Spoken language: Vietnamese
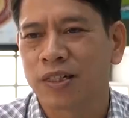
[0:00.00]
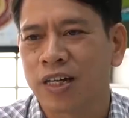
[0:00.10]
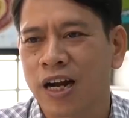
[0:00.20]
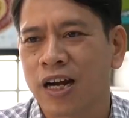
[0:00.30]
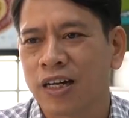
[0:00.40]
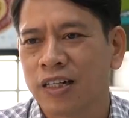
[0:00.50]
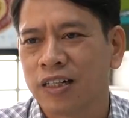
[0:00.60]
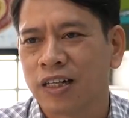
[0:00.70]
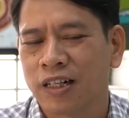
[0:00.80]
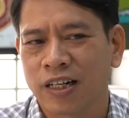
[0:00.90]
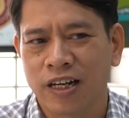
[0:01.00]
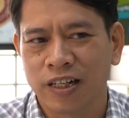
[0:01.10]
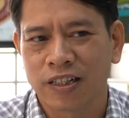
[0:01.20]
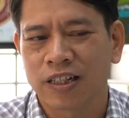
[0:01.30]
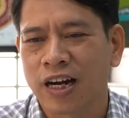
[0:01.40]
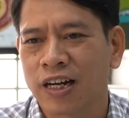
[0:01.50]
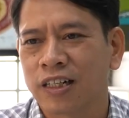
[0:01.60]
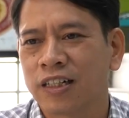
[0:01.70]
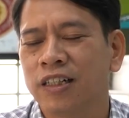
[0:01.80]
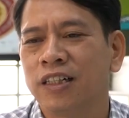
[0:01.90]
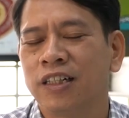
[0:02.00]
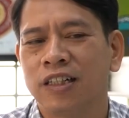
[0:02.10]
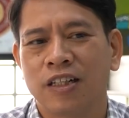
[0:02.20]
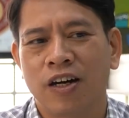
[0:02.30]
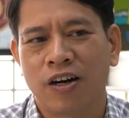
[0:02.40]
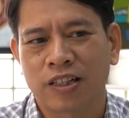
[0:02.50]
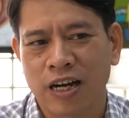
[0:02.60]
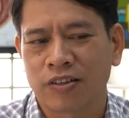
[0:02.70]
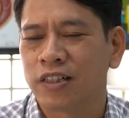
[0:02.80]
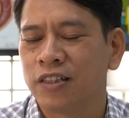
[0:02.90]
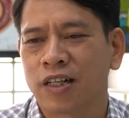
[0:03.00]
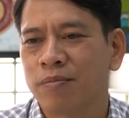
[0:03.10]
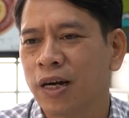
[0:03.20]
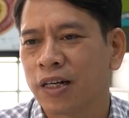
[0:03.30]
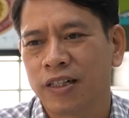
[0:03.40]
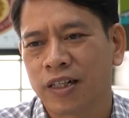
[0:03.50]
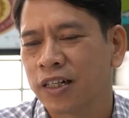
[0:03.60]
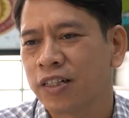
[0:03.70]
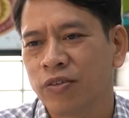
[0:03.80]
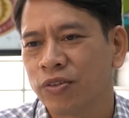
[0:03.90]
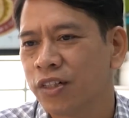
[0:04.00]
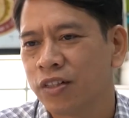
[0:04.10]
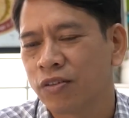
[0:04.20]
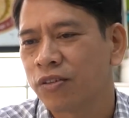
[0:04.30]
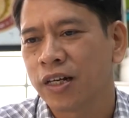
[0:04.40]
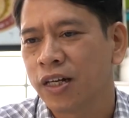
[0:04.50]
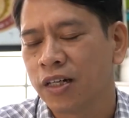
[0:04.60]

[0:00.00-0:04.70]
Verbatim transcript: được ra, thể hiện được ra thì họ tạo ra sự cân bằng, thì các cái triệu chứng nó có thể hết.